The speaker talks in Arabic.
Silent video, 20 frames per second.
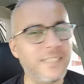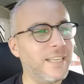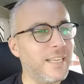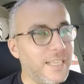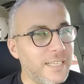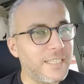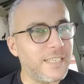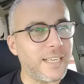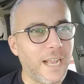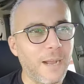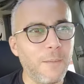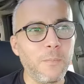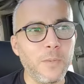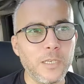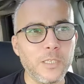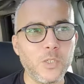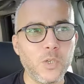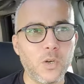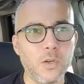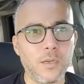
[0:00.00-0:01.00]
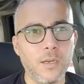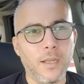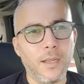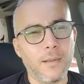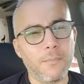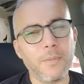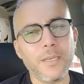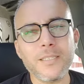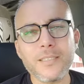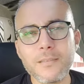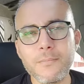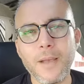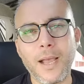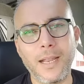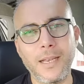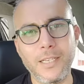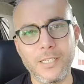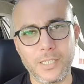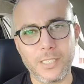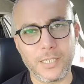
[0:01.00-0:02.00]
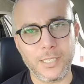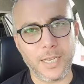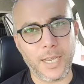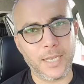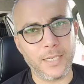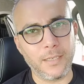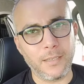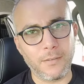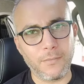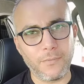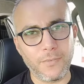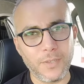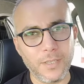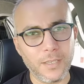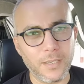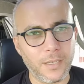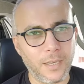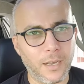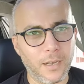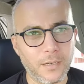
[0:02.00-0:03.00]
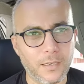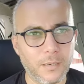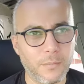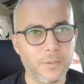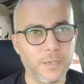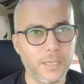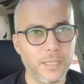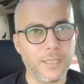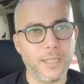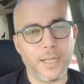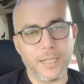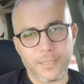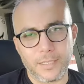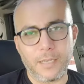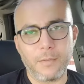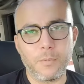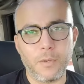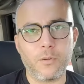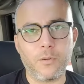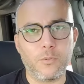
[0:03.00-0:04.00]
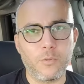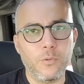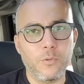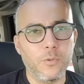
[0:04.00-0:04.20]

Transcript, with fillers: نكمل شغل بس معلش يعني في عقبه كده هتقابلكم